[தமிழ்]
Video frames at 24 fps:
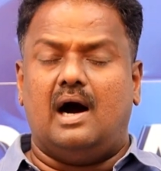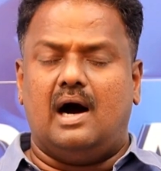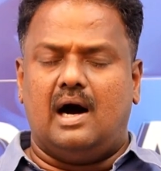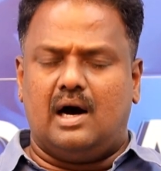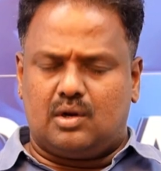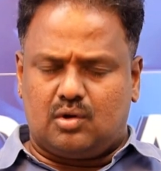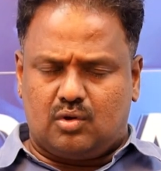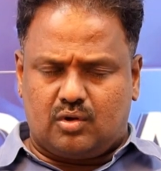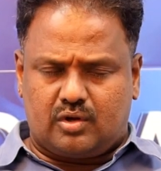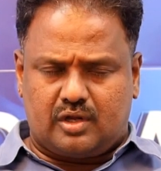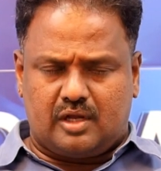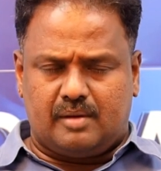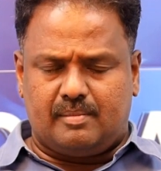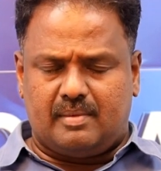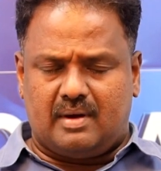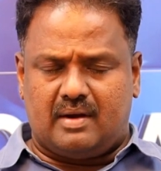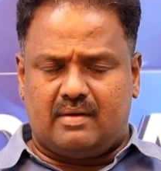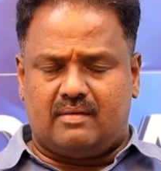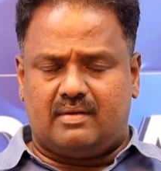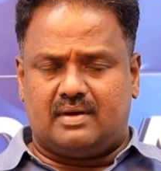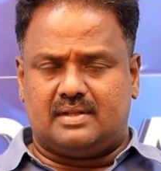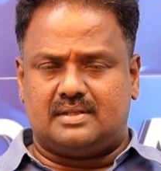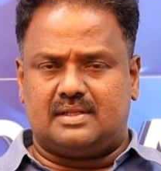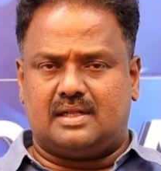
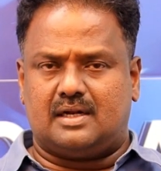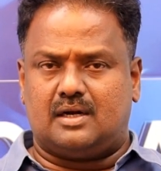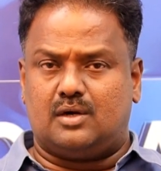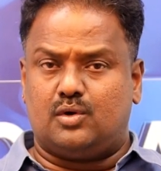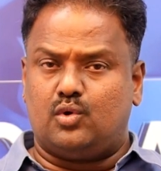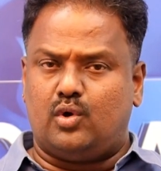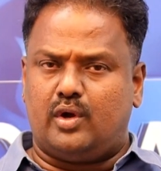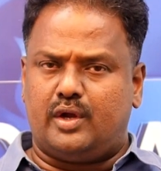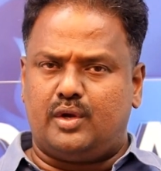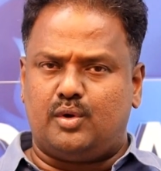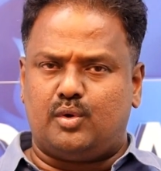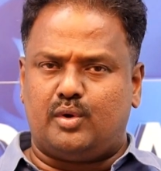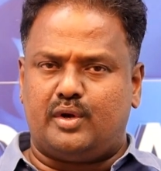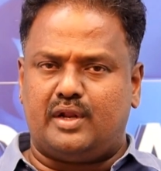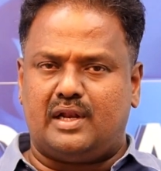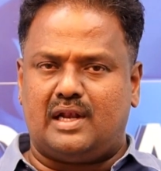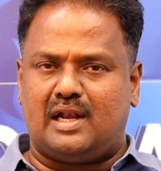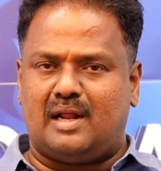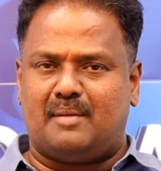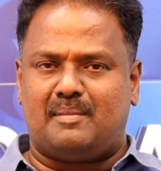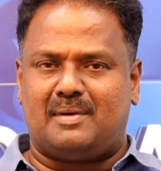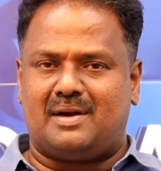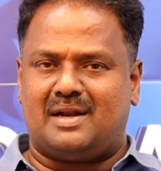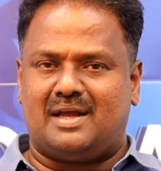ஆரோக்கியமாக வாழ்ந்தாங்க நோய் நொடி
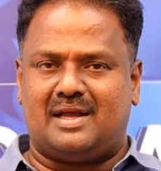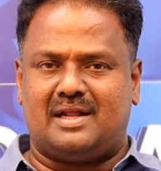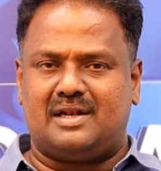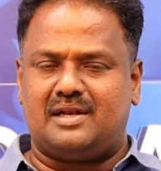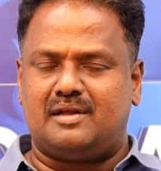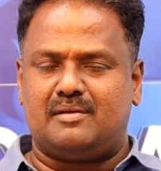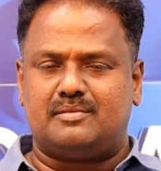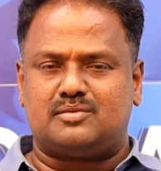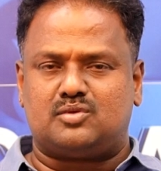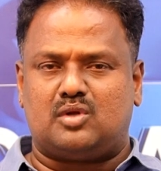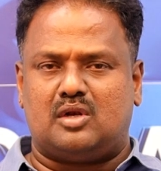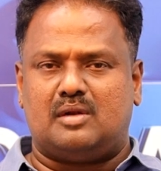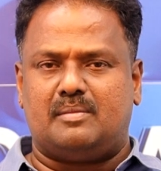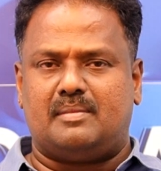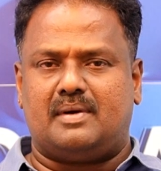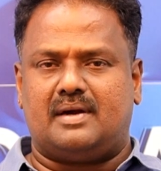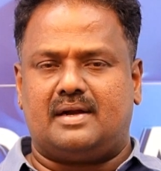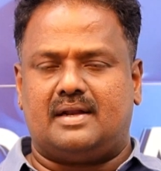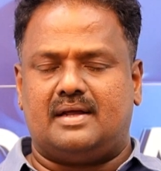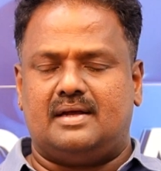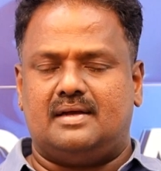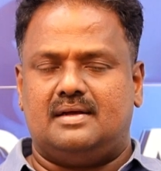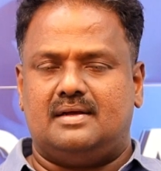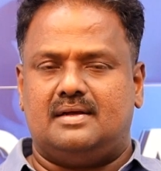இல்லாமல் நான் என்றைக்கும் சொல்ல
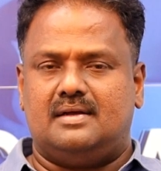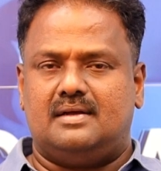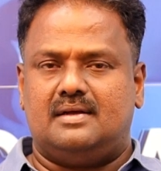மாட்டேன்